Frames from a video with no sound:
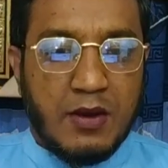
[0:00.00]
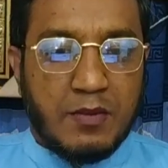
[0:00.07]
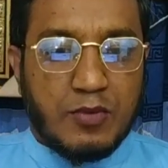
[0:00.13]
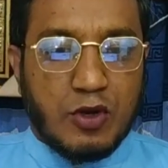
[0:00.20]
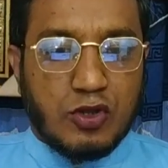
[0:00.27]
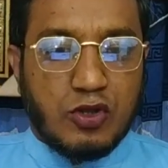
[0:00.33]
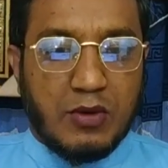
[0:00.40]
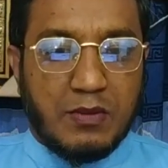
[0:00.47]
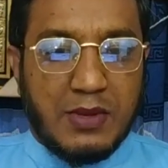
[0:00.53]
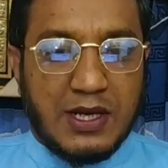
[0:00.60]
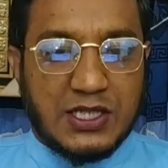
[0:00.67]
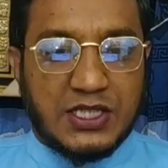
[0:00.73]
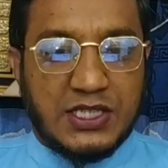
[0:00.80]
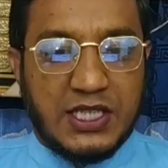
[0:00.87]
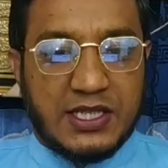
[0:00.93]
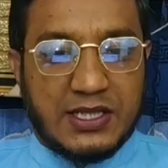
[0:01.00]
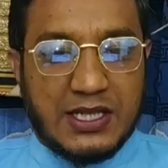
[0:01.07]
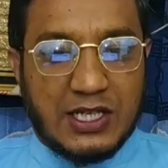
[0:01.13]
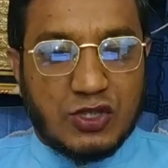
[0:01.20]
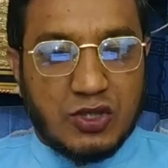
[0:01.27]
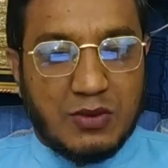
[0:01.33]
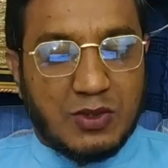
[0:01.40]
প্রথমবার
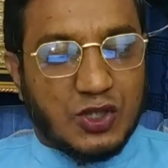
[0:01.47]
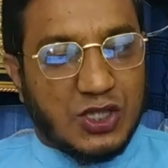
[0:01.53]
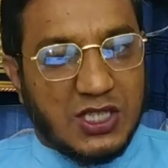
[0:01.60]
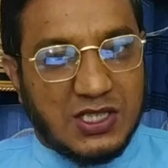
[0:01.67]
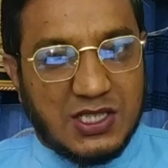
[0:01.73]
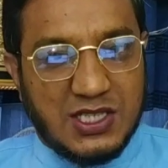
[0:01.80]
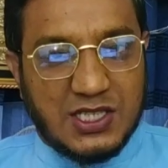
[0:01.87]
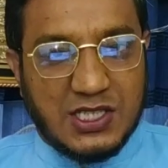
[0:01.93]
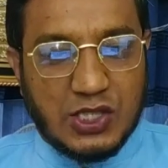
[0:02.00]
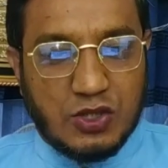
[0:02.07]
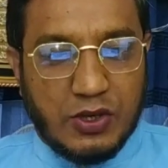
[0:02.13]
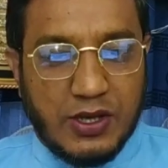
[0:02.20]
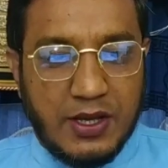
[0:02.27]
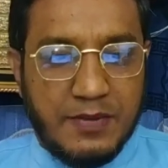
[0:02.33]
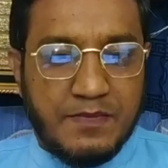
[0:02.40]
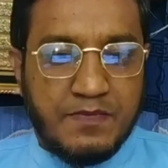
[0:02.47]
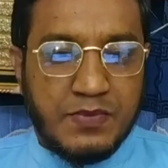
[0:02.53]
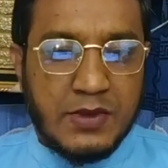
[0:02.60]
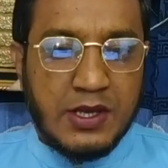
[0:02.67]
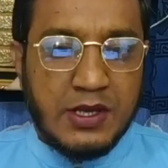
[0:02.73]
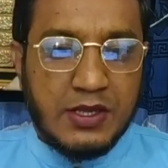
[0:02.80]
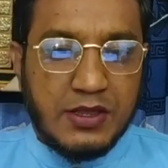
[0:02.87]
শিক্ষার সমস্যা সৃষ্টি করে
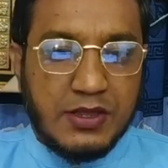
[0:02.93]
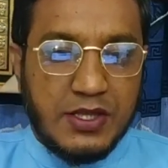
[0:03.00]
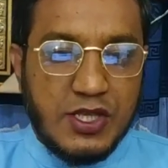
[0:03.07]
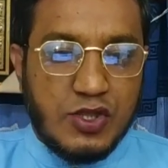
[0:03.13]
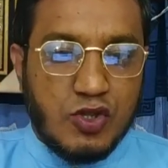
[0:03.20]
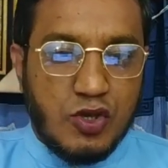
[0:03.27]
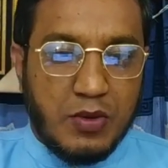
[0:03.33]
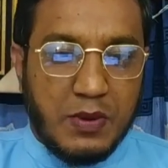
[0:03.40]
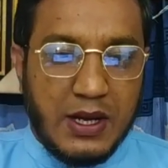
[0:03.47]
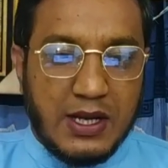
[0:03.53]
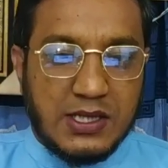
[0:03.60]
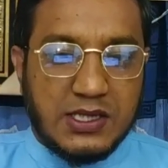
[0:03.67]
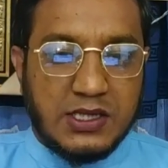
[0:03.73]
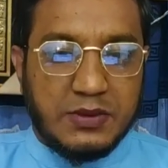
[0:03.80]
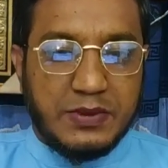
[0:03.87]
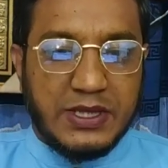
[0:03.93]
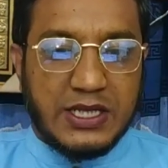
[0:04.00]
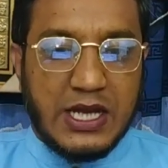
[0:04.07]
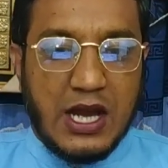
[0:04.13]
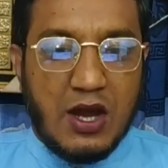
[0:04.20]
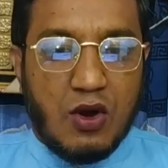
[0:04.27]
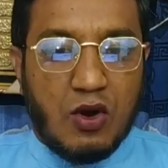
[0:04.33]
দ্বিতীয়বার
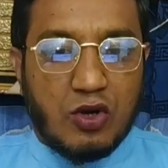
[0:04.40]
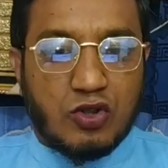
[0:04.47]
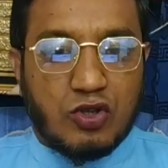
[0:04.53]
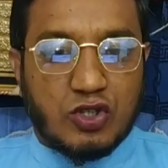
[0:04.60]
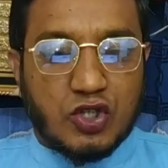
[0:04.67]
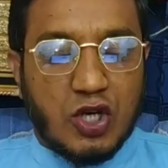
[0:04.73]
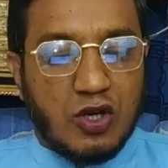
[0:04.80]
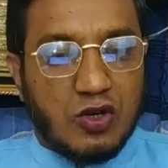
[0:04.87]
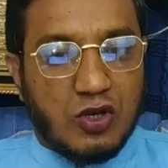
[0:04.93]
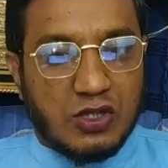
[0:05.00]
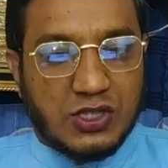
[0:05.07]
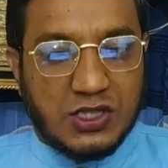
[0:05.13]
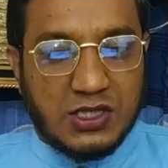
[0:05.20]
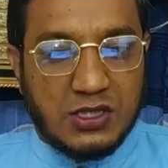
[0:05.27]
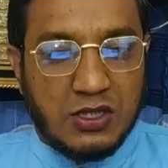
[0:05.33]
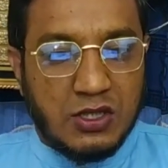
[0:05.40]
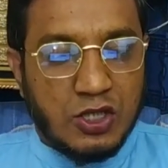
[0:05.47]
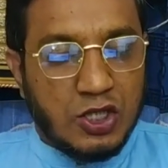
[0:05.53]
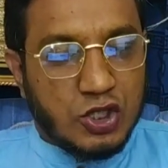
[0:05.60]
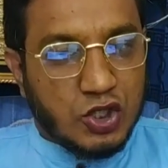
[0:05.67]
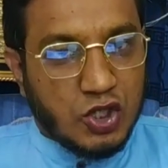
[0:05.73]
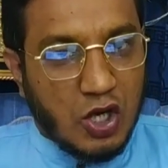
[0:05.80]
জীবিকা অর্থ সংকট
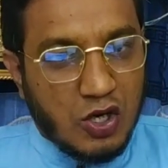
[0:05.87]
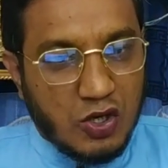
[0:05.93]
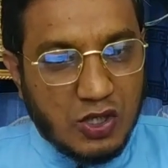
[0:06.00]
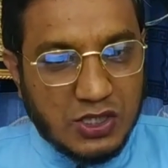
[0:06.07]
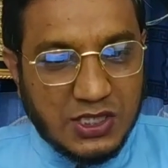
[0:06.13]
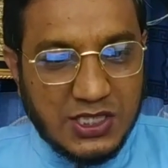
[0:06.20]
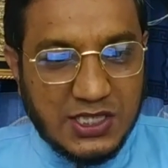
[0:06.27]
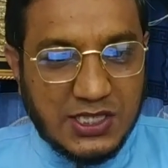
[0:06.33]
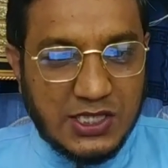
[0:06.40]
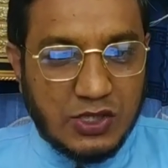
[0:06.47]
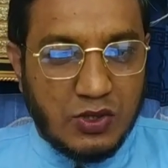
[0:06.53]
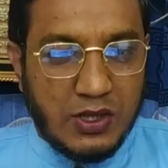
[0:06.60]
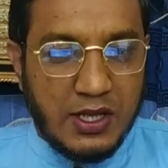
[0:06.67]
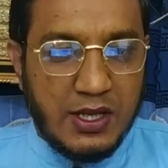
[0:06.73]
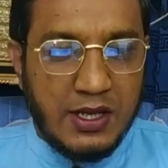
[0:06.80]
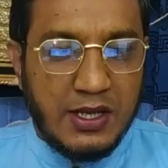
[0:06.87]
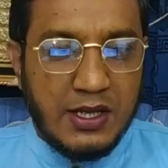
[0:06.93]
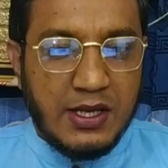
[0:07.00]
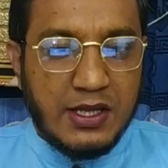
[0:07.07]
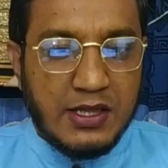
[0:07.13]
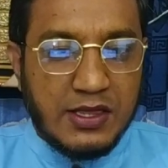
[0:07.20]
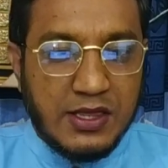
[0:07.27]
সংকট সৃষ্টি করে
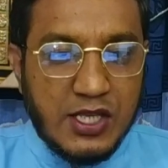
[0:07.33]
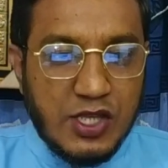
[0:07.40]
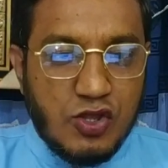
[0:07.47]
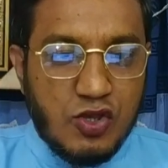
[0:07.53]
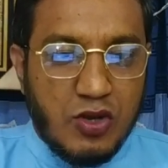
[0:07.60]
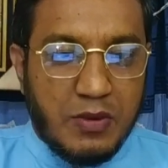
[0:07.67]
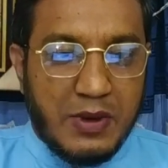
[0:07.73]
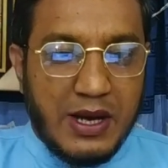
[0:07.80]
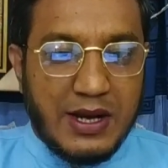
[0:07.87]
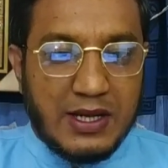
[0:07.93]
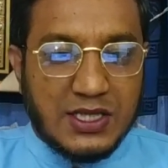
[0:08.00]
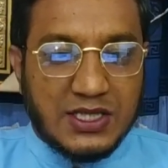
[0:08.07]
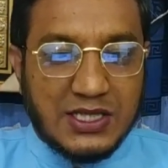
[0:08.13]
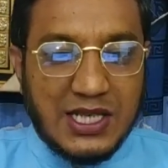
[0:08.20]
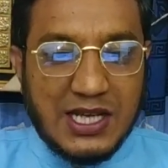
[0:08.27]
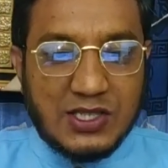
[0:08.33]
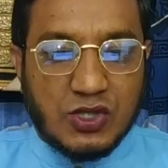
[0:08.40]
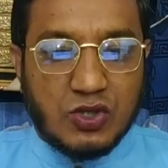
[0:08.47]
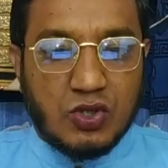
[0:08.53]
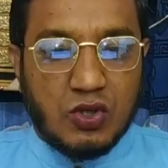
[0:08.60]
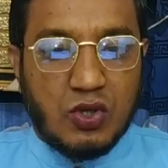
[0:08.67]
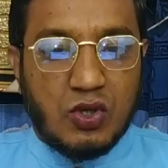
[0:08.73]
তৃতীয়বার
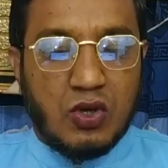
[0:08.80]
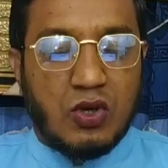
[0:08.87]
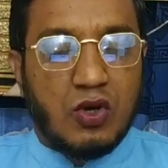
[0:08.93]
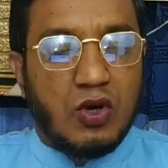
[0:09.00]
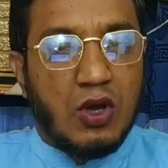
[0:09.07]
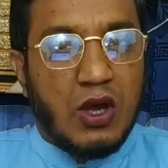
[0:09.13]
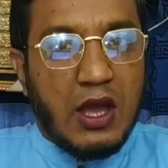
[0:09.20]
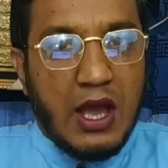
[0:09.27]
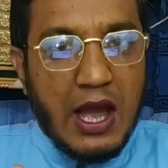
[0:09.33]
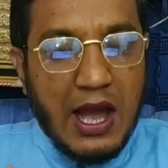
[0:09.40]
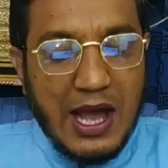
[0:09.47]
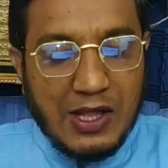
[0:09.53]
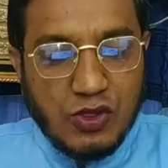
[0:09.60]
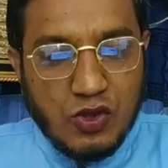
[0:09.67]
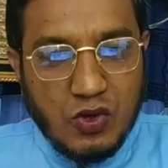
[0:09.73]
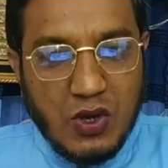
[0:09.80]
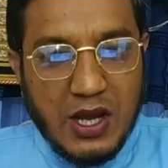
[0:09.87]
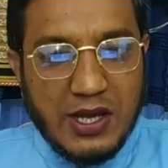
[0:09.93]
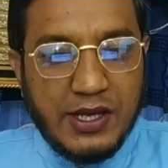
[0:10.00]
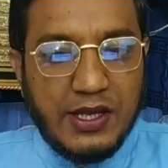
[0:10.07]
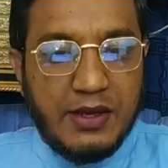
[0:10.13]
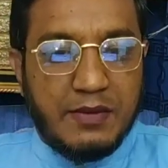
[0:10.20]
স্বাস্থ্য আত্মীয়
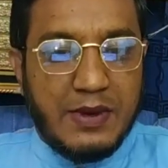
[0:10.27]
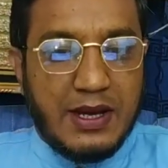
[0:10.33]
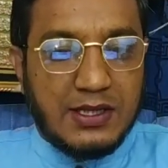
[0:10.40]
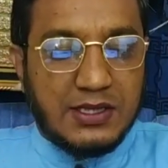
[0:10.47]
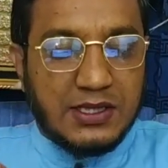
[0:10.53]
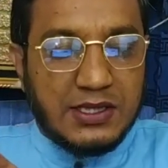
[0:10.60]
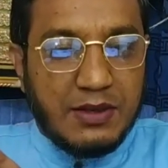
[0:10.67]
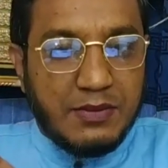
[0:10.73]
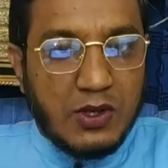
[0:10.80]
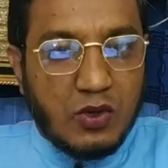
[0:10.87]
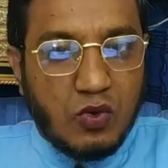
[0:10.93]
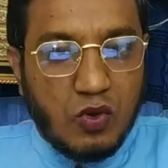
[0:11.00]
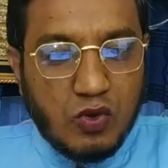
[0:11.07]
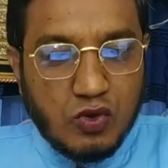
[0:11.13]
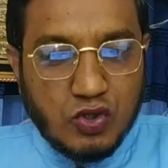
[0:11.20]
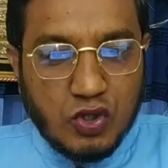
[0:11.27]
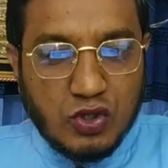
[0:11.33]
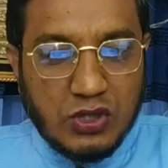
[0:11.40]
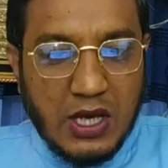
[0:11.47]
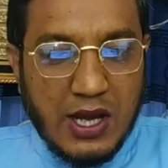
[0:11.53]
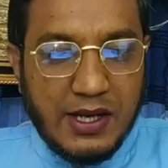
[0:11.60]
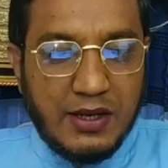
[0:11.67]
হানি বা যেটা আমরা গুরুজন
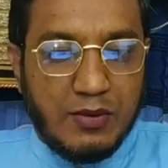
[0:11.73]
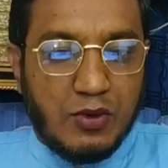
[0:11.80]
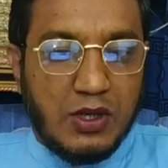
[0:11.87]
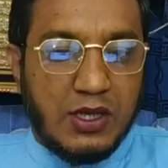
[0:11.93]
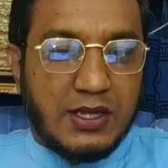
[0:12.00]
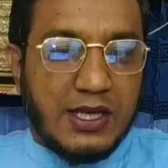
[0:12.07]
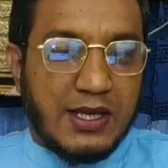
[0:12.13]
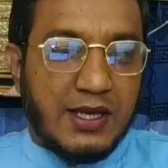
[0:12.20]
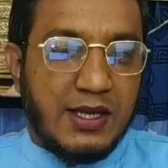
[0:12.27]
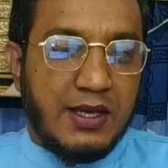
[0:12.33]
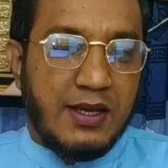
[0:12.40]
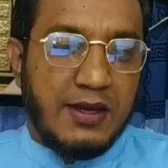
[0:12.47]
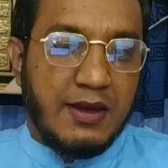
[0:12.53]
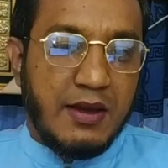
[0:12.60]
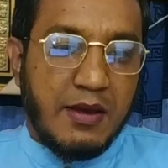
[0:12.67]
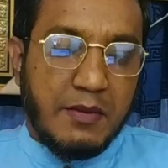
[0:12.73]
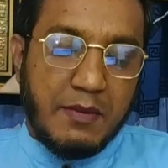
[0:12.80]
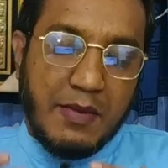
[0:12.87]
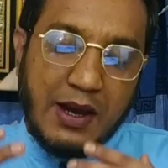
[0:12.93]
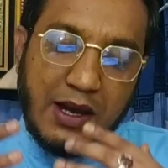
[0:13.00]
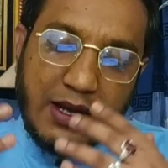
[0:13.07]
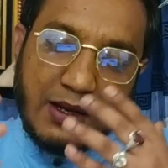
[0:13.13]
হানি বলে থাকি
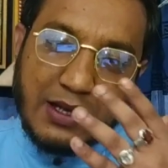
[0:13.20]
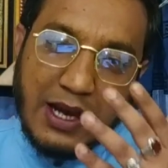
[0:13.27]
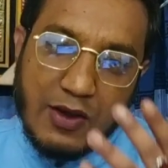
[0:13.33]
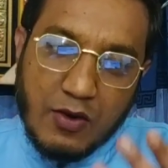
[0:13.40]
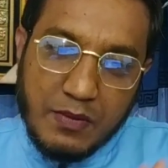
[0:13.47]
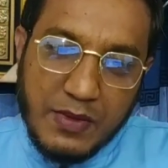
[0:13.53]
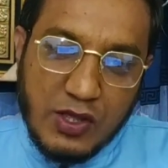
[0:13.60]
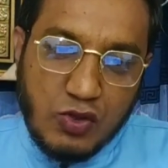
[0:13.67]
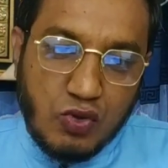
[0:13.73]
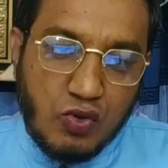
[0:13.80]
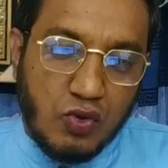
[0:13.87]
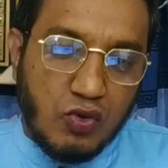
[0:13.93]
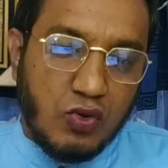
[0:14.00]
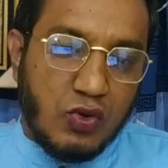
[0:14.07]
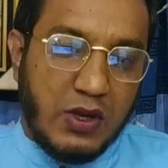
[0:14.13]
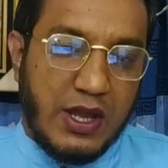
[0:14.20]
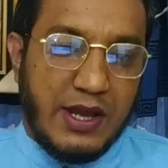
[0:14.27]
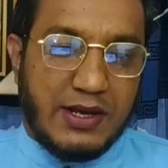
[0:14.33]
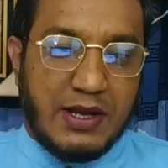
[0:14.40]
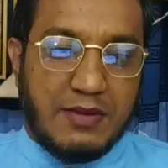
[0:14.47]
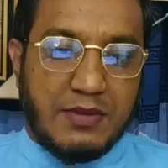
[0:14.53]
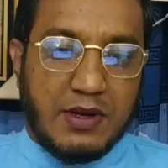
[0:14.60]
বা কারো মৃত্যু
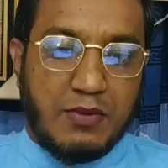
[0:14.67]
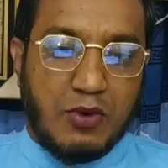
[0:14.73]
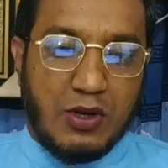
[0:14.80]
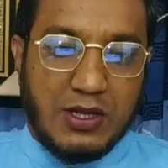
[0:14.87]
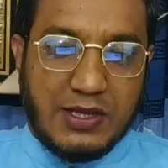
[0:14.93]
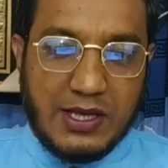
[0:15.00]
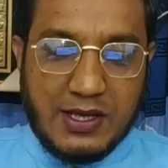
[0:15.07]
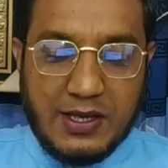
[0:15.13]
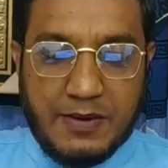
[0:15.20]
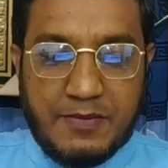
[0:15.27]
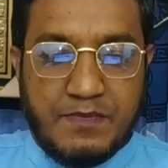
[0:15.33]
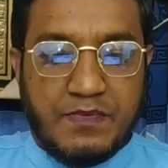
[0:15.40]
এটা আমরা বলে থাকি